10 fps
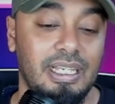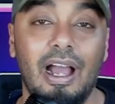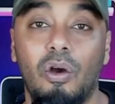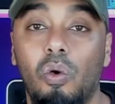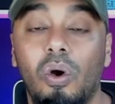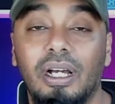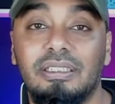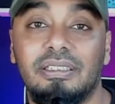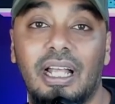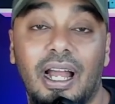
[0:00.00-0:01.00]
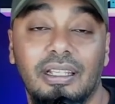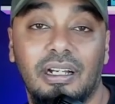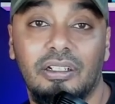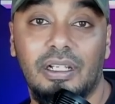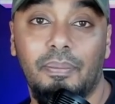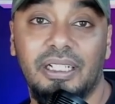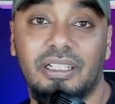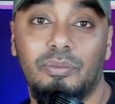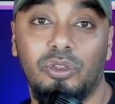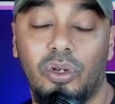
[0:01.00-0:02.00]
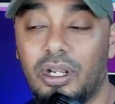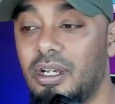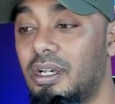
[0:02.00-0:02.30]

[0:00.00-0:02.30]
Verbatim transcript: yang gue sesalkan kalau sampai STI mundur.